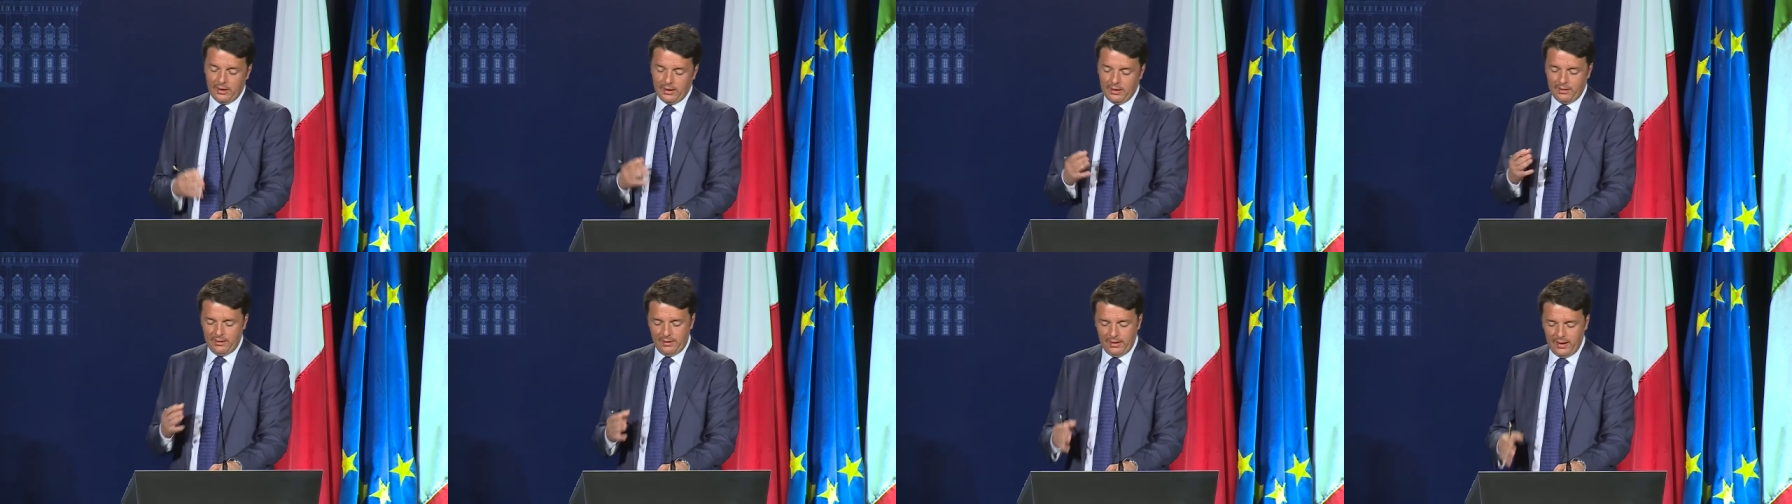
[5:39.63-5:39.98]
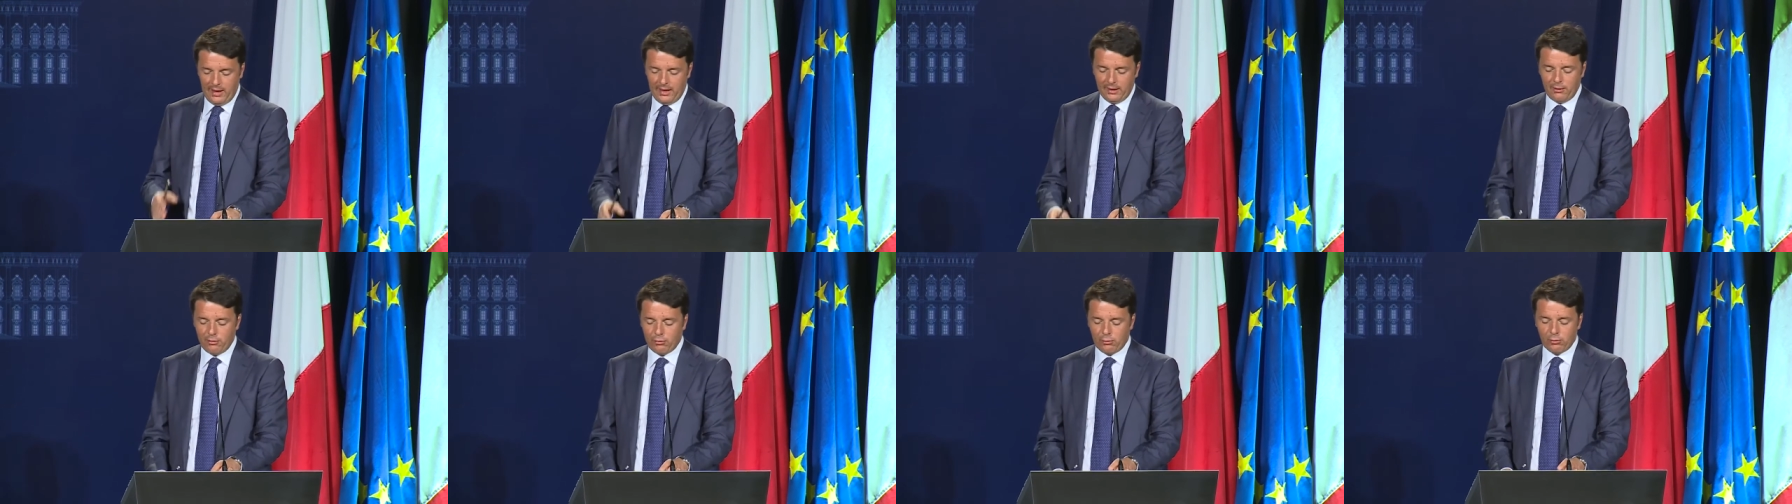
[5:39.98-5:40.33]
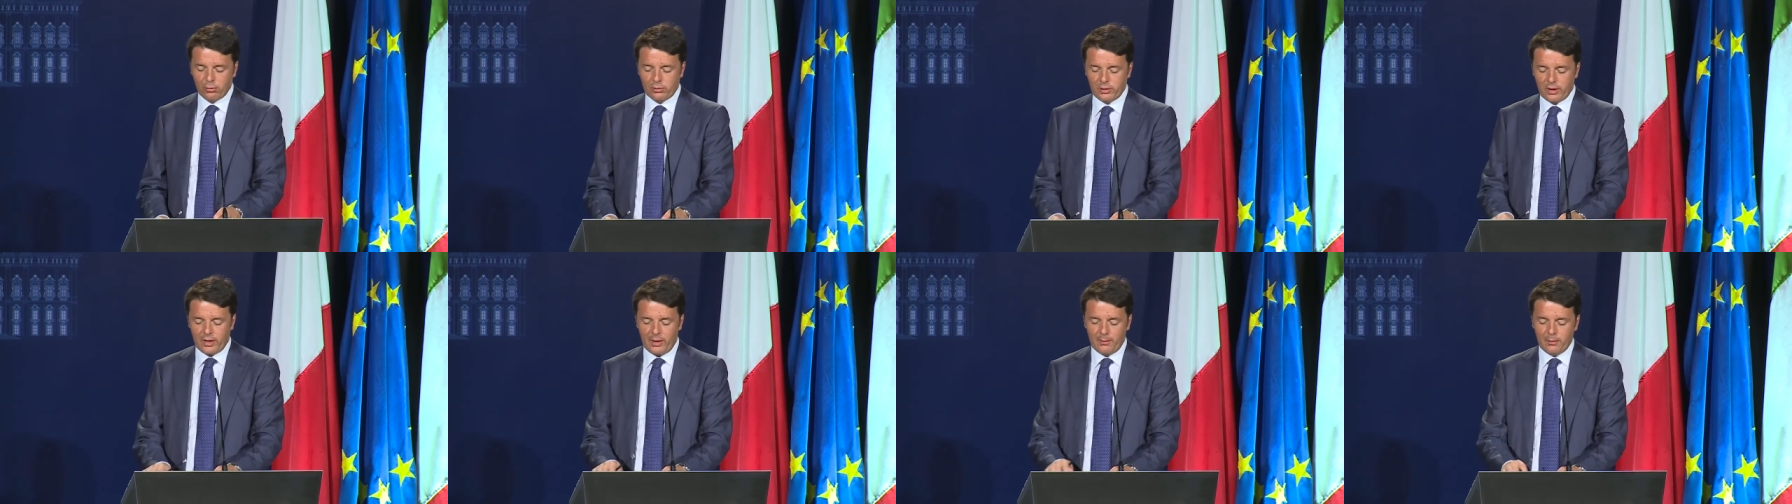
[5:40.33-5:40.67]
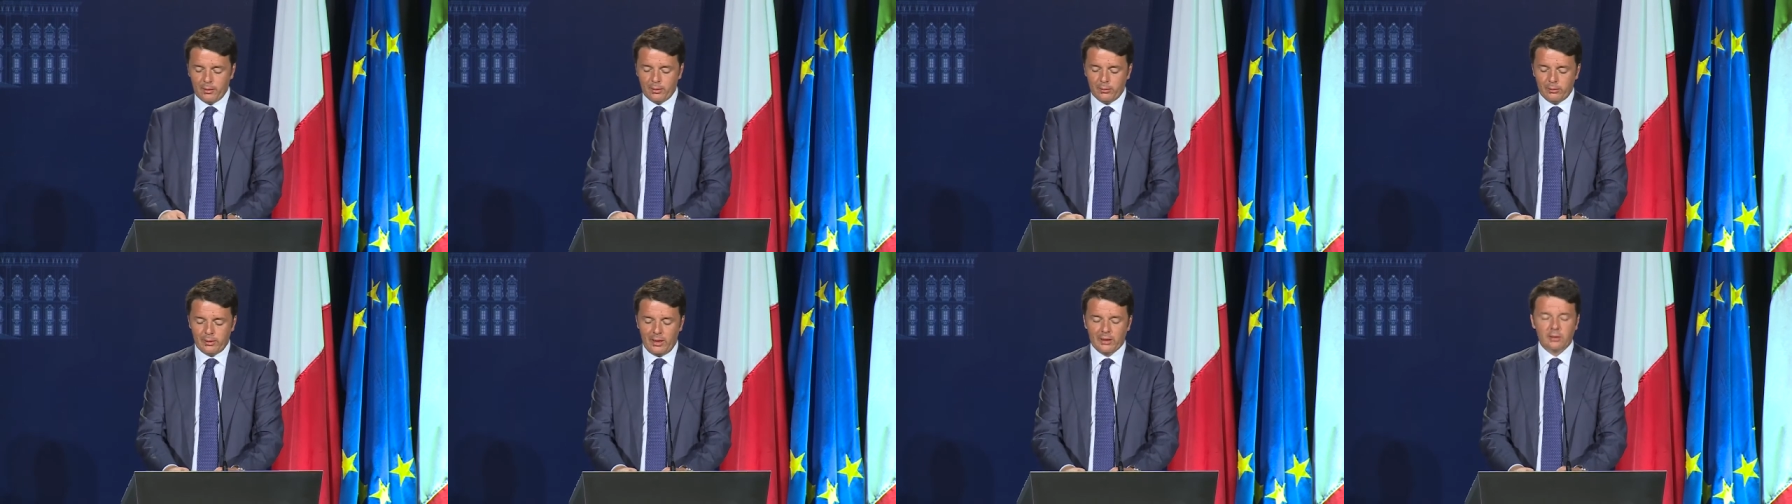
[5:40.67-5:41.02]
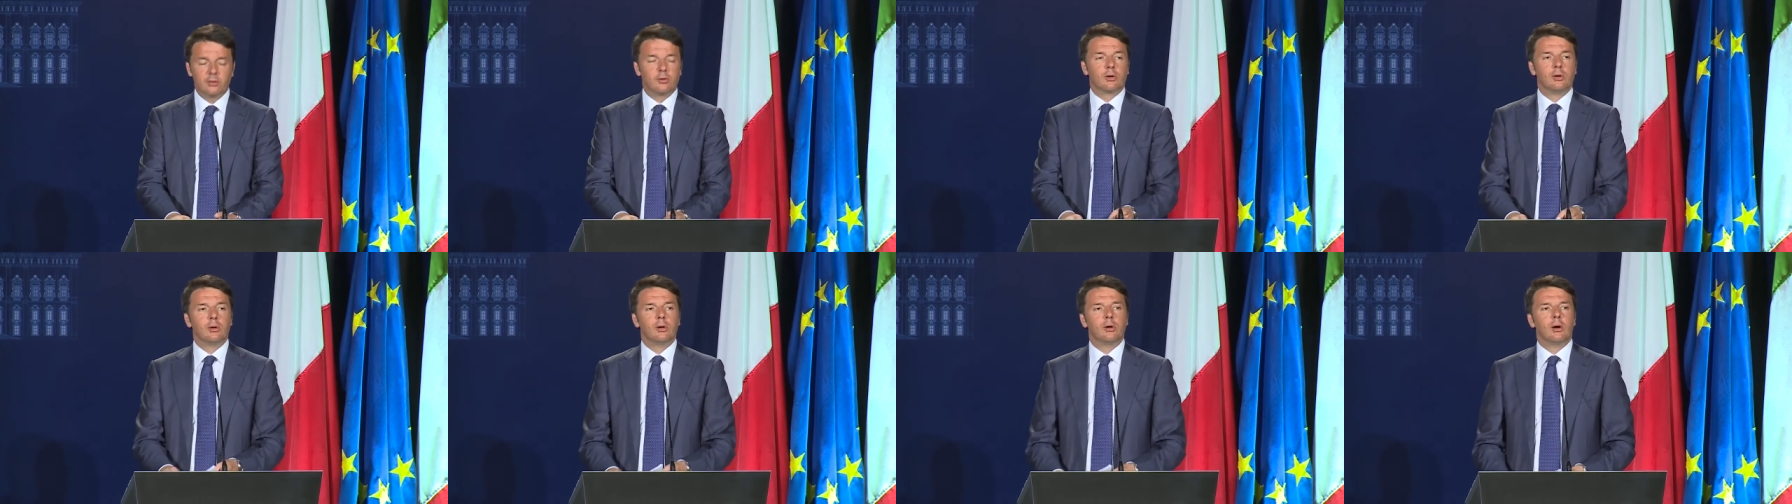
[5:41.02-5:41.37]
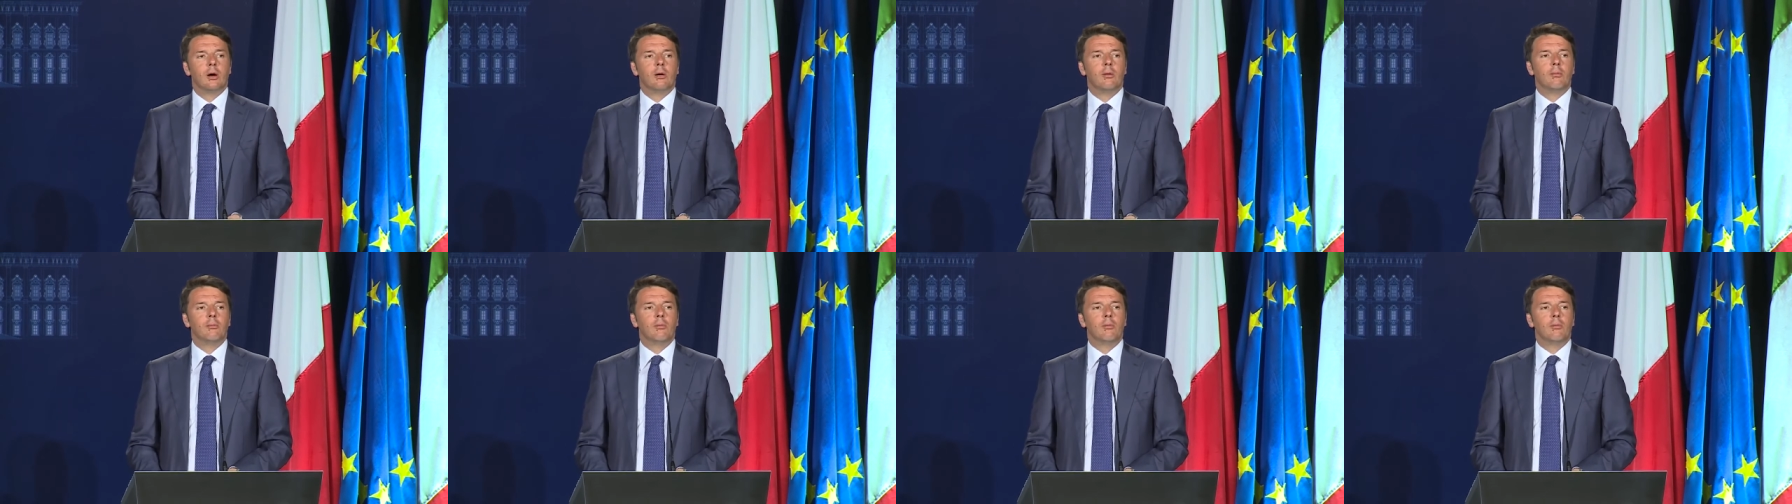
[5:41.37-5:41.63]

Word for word: ne discuteremo in un altro